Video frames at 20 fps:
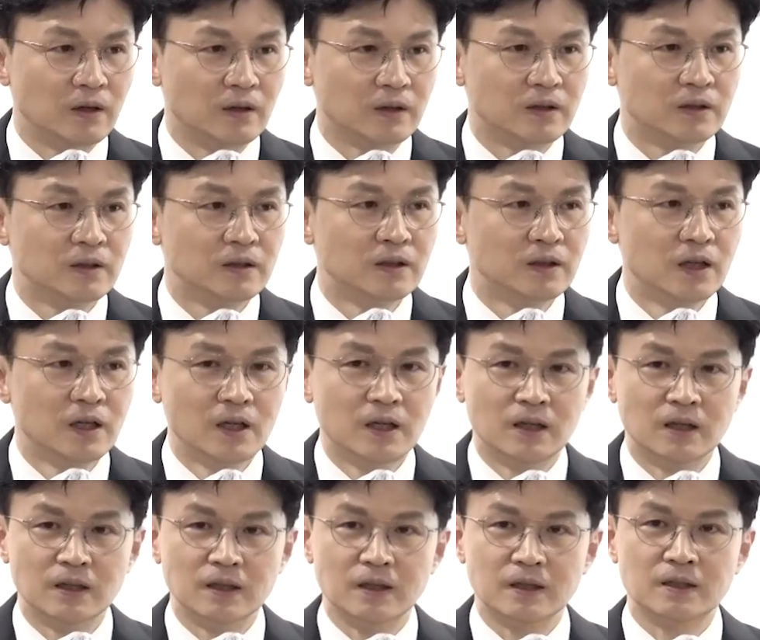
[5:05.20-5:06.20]
그
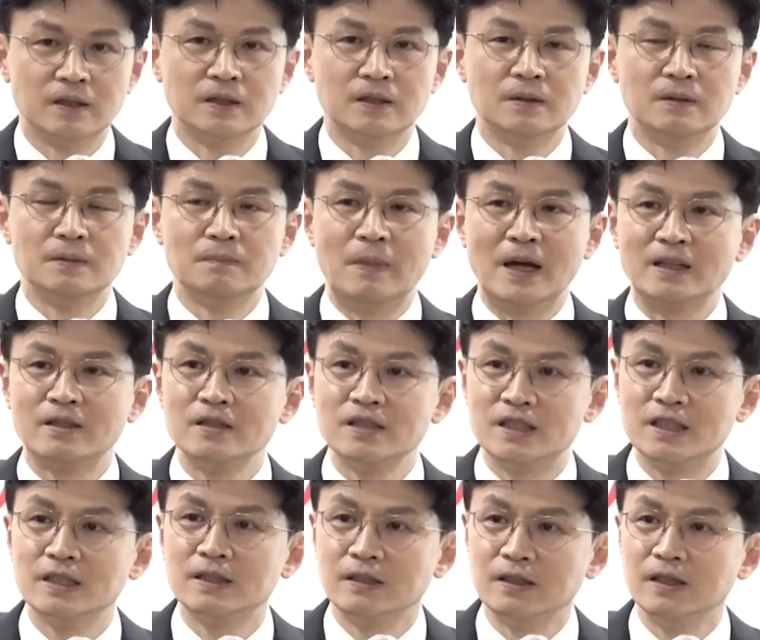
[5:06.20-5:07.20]
맡은
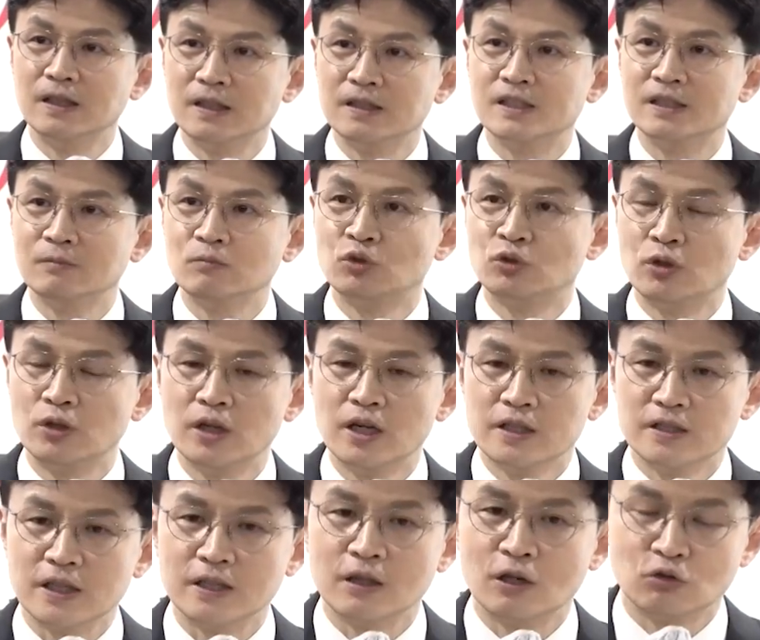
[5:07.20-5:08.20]
직무를
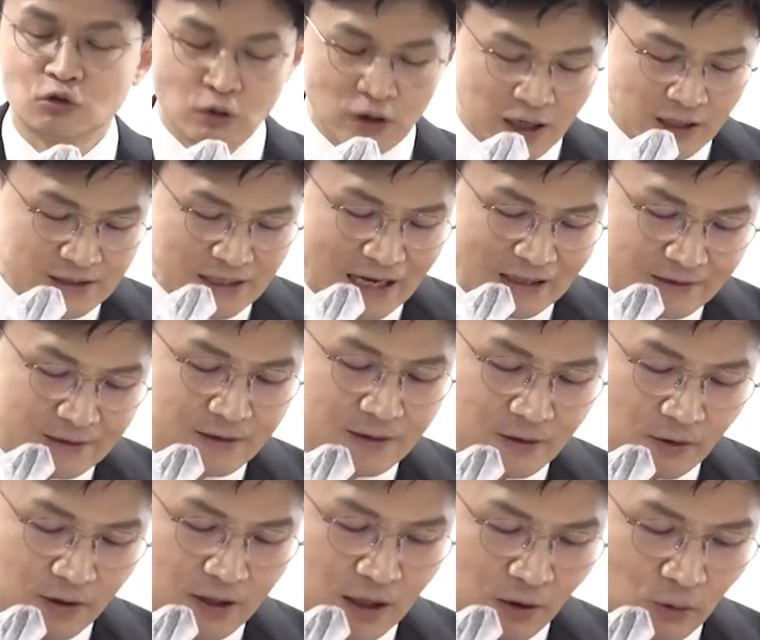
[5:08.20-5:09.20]
제대로 수행하지 않는
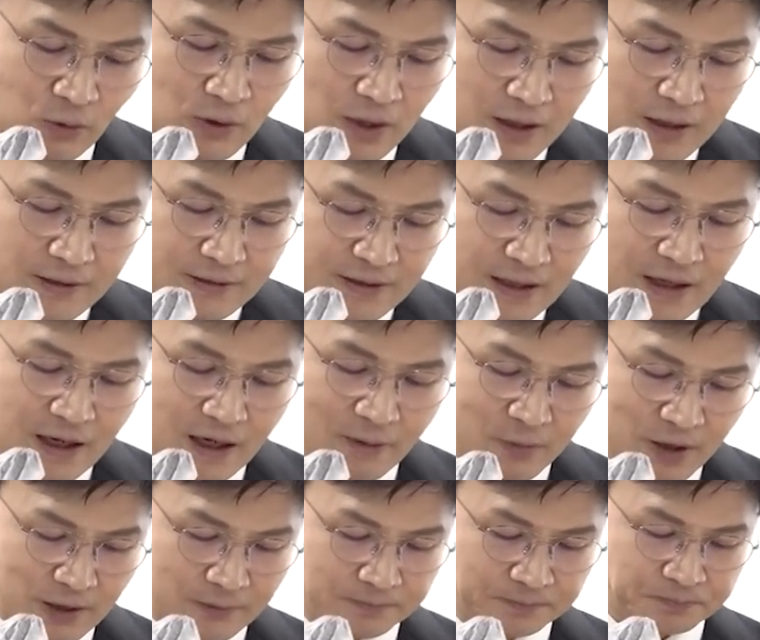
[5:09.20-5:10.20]
거라고
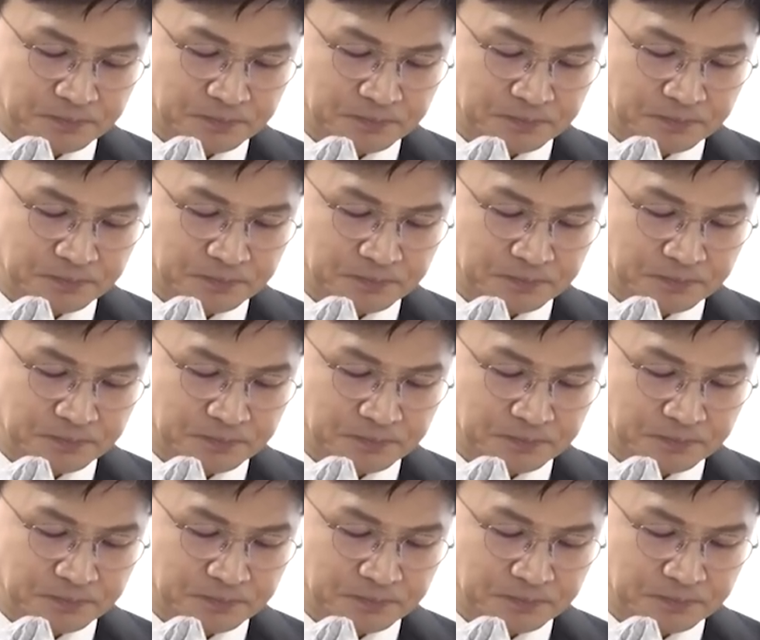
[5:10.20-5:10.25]
생각합니다.